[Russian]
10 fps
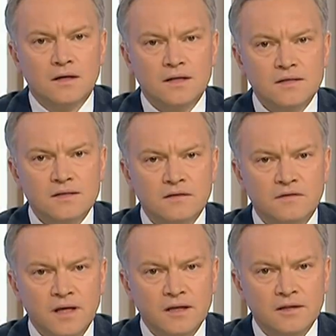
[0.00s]
Российским
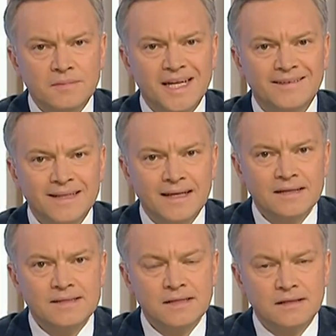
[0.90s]
военным не
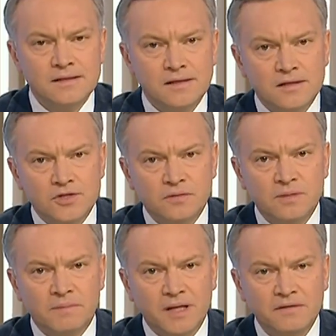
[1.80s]
хватает техники,
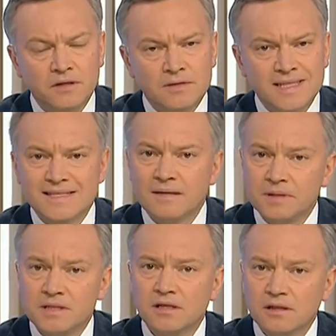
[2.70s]
чтобы продвинуться за
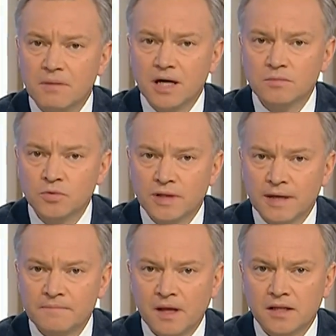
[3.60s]
пределы
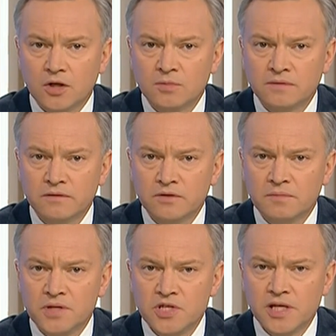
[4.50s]
Бахмута. К такому выводу
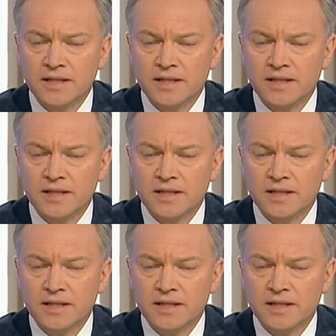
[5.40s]
пришли